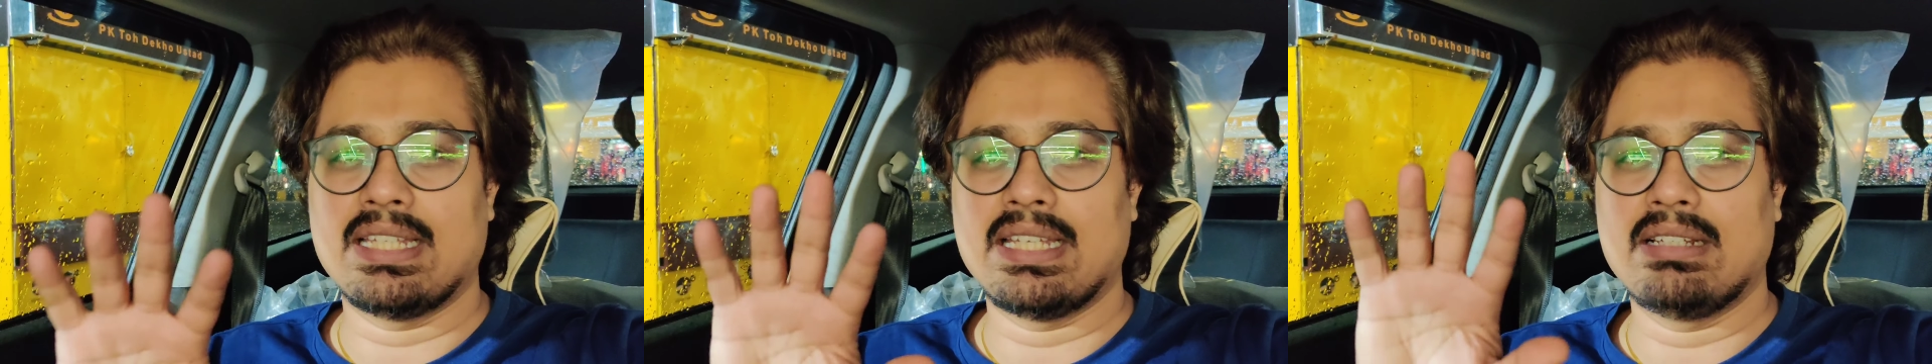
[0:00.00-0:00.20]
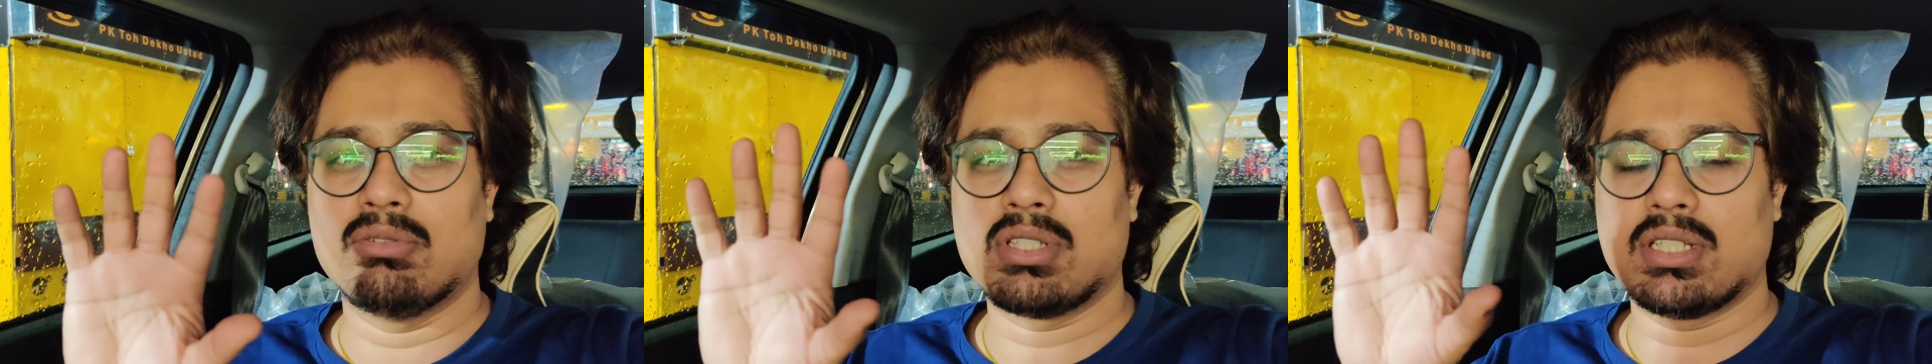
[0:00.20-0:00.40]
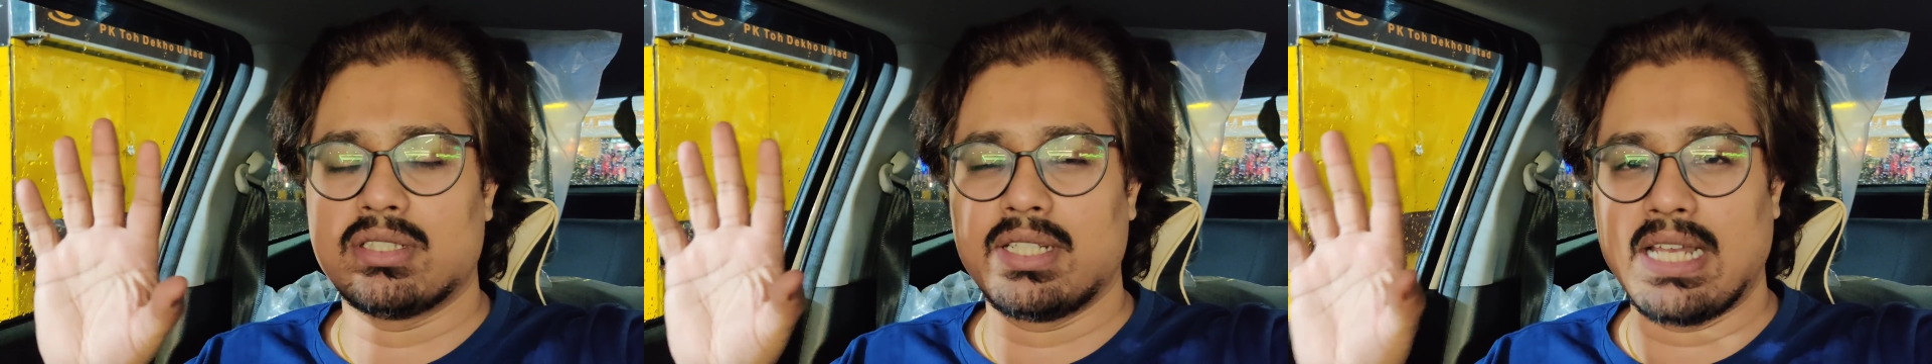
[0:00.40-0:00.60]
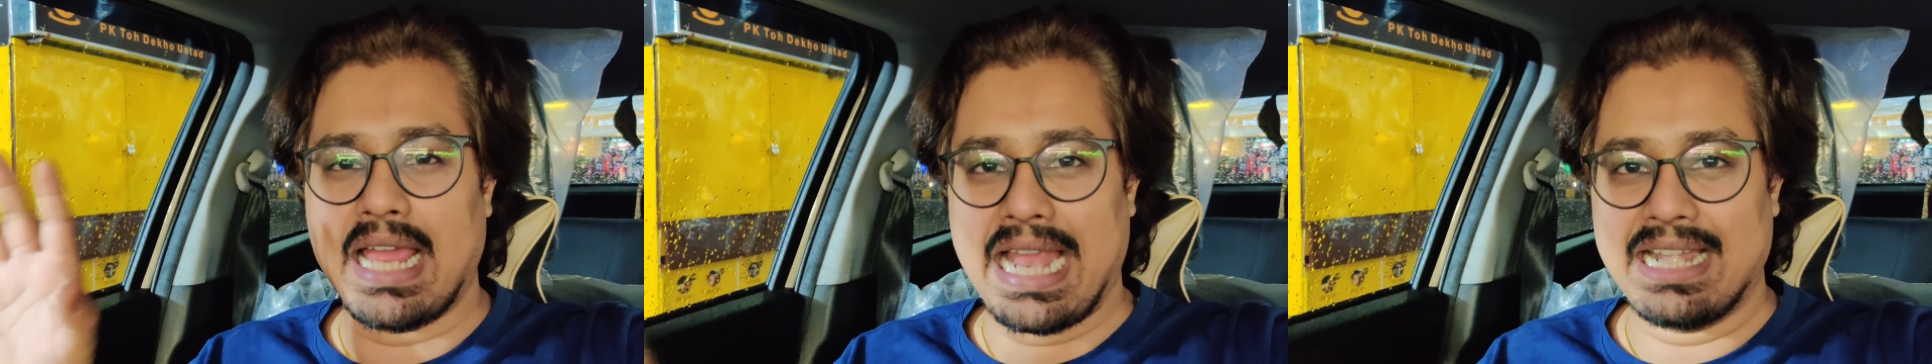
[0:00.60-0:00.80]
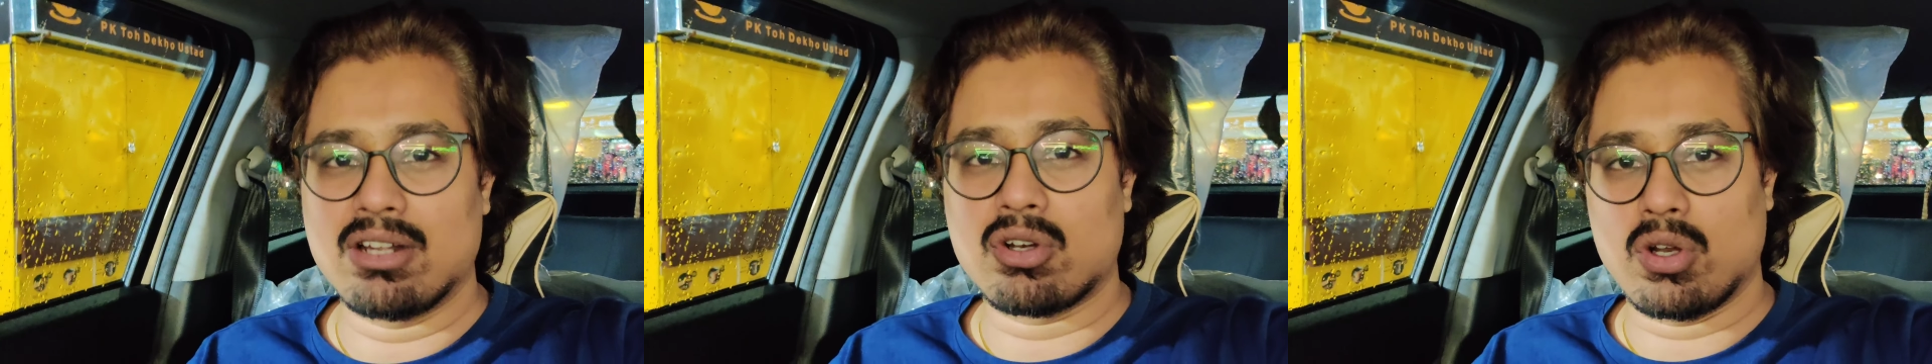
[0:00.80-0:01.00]
थिंग विच इज़ इन
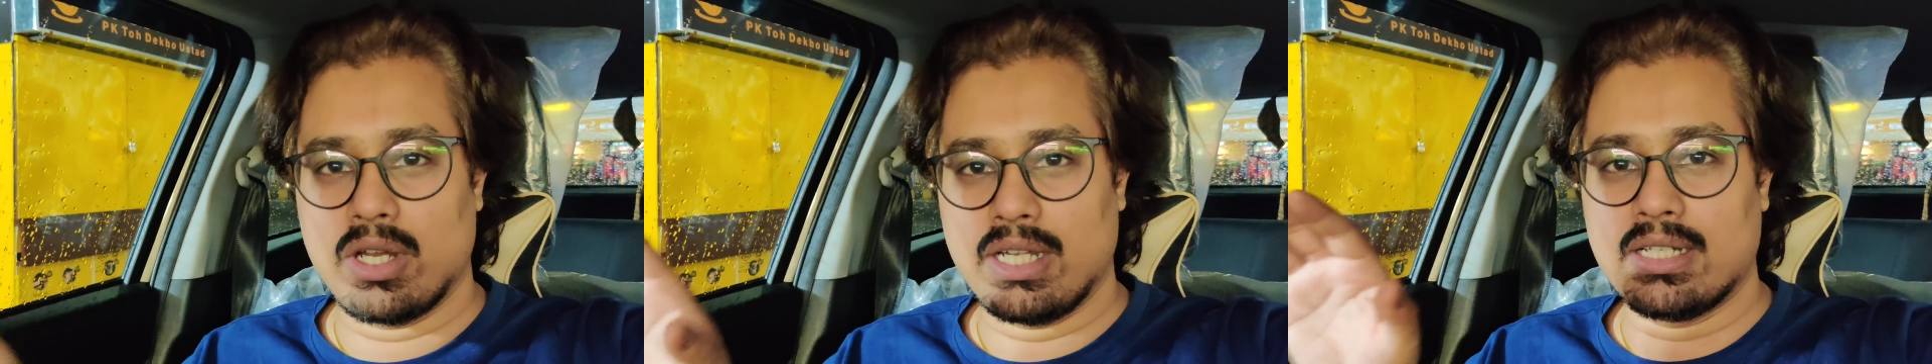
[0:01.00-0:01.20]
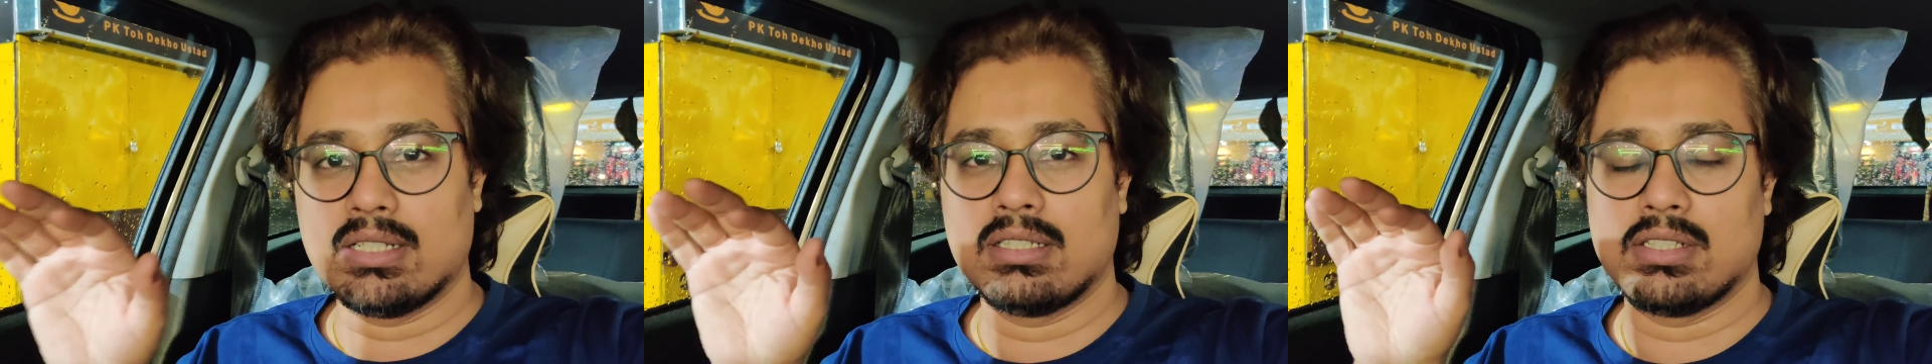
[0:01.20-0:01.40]
एंड्रॉयड